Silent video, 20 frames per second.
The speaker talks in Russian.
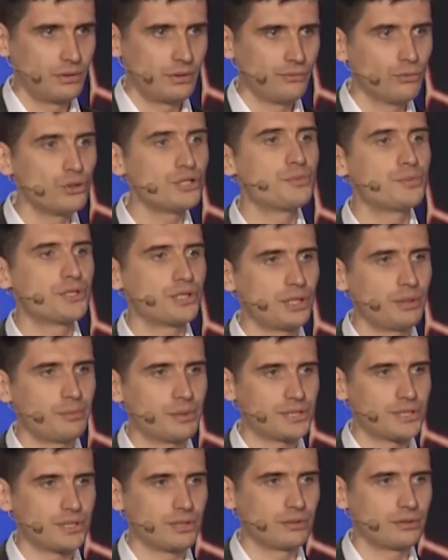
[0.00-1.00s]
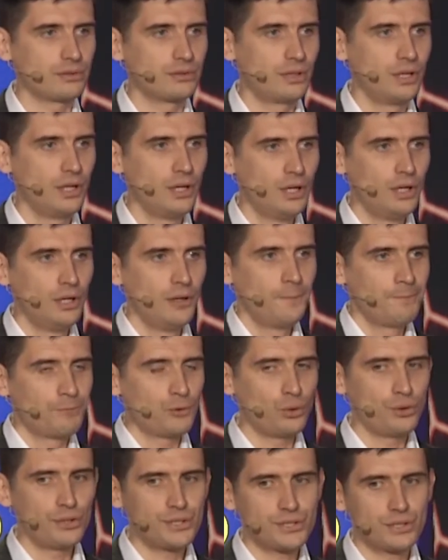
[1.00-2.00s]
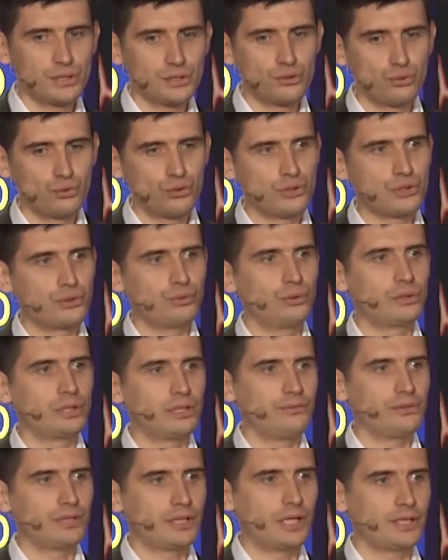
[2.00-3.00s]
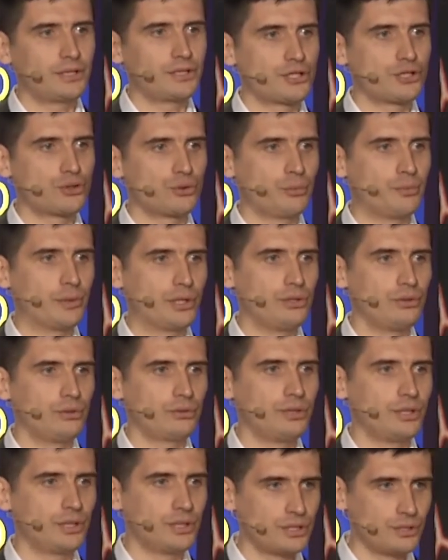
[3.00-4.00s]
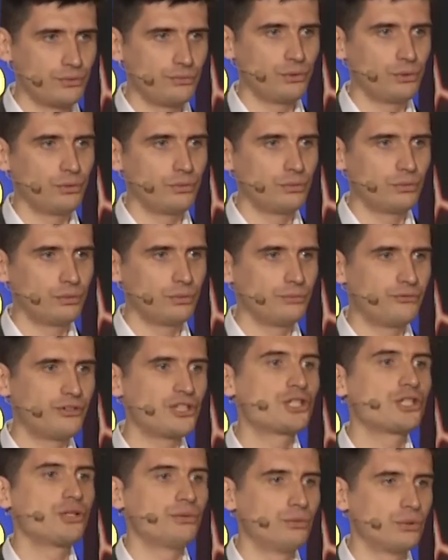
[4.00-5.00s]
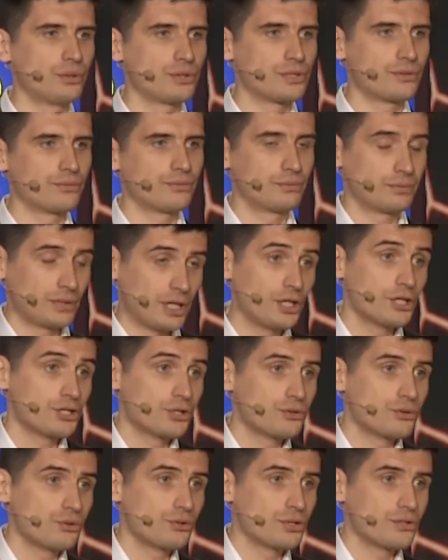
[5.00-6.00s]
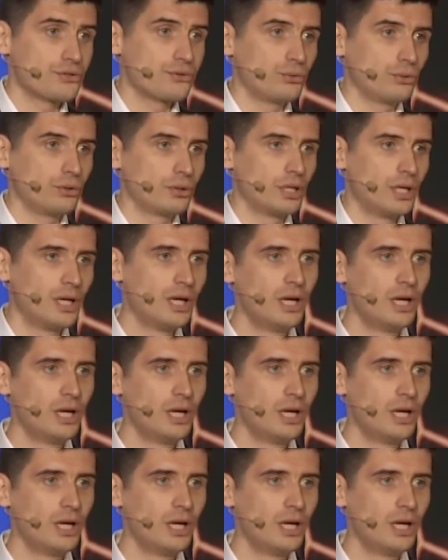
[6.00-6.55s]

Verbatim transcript: 83%. То есть существует ли вероятность, что пройдет негативный, ну, фальшивый отзыв? Конечно, существует.